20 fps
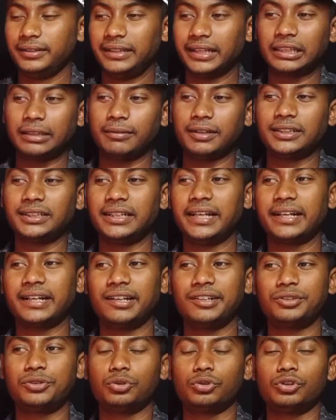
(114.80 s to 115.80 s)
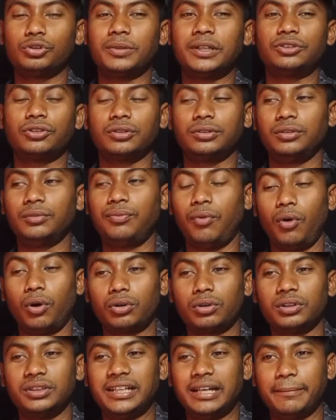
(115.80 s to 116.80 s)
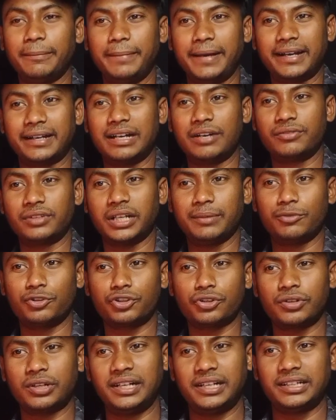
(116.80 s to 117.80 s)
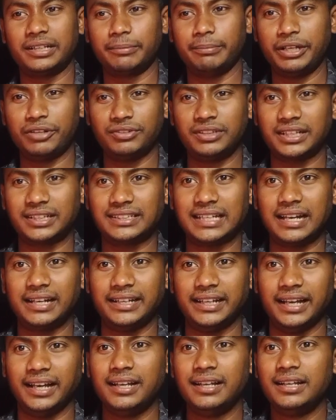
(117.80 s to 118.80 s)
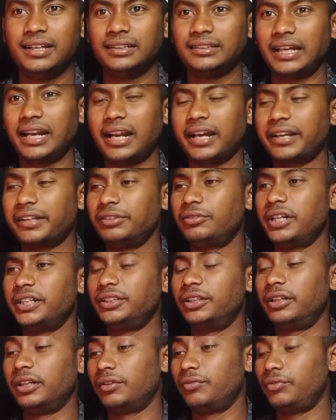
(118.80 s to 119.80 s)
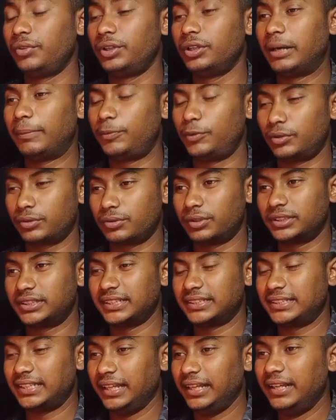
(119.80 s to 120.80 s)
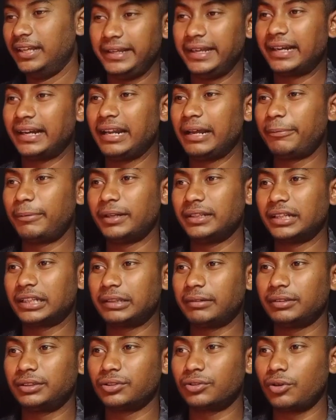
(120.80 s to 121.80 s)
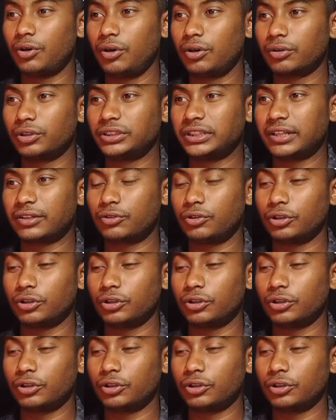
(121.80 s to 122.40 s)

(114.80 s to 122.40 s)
দেখতে পাচ্ছেন এখানে শুধুমাত্র কিন্তু ফটো দিয়ে ব্যাকগ্রাউন্ডে ইমোশনাল একটি মিউজিক চালিয়ে তারা কিন্তু এই ধরনের ভিডিও আপলোড করতেছে এখানে আপনারা দেখতে পাচ্ছেন খরগোশ আর